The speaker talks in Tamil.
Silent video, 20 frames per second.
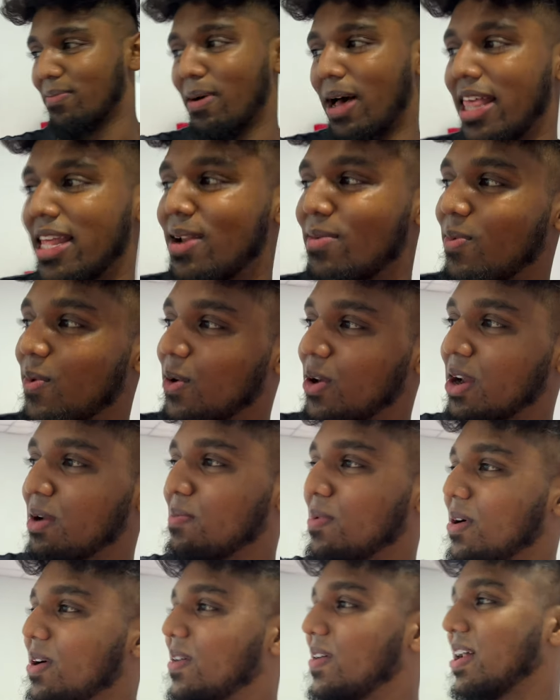பாதையில்
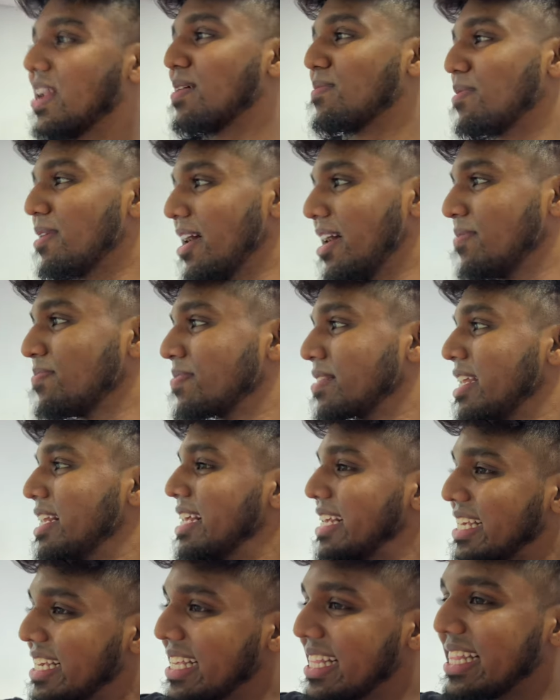போடுறப்போ வர்றப்பெல்லாம்
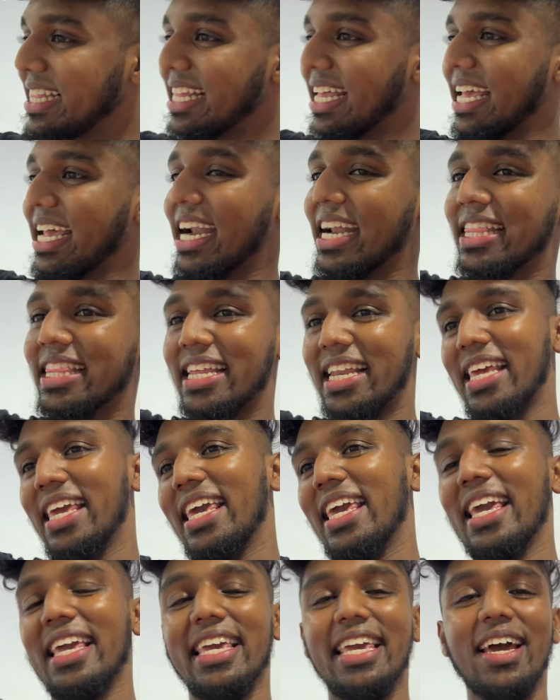இந்த
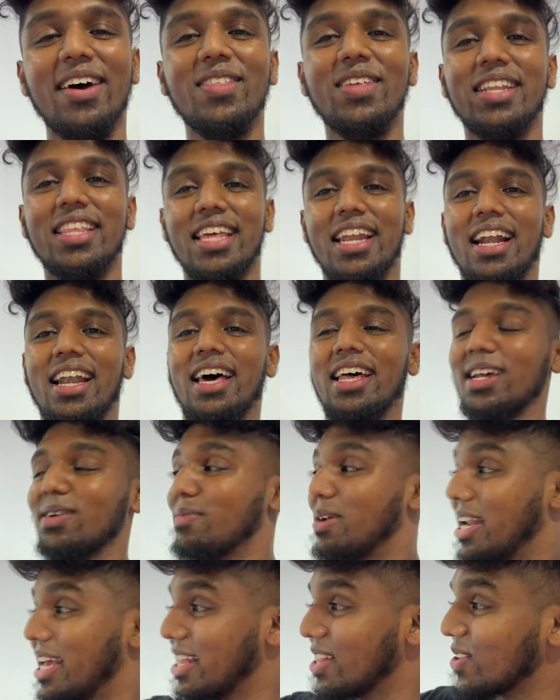இடத்துலையும் எங்கேயாவது இருந்தால் நல்லா
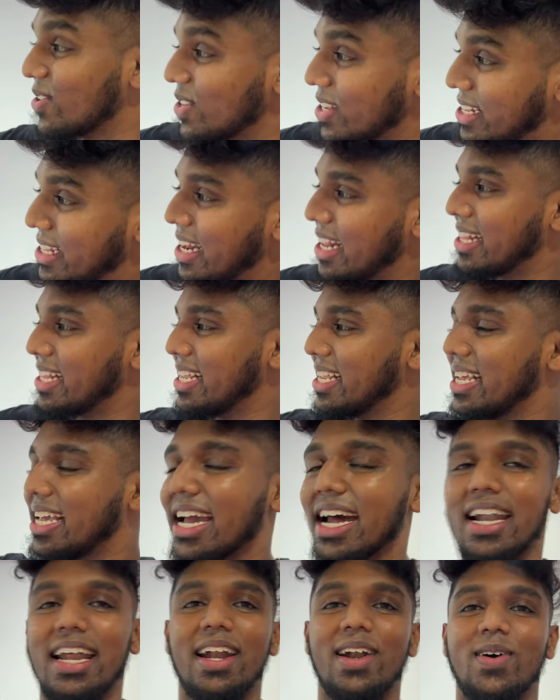இருக்கும் ஏன்னா இது கொஞ்சம்
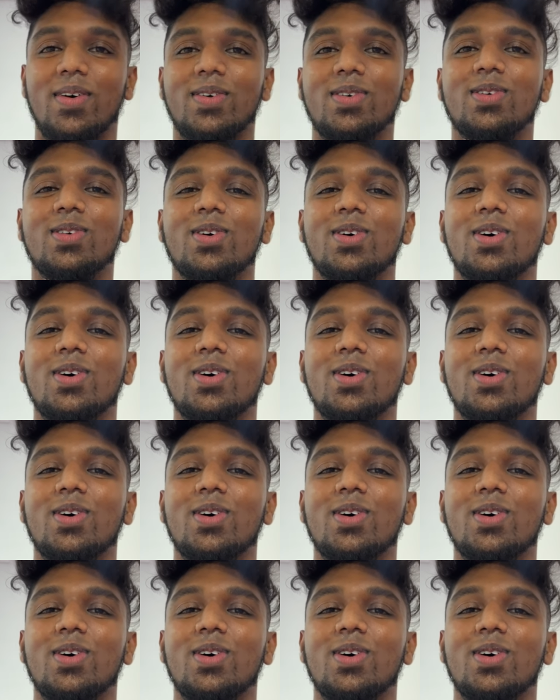ஸ்ட்ராட்டஜிக்கான இடம் ஸோ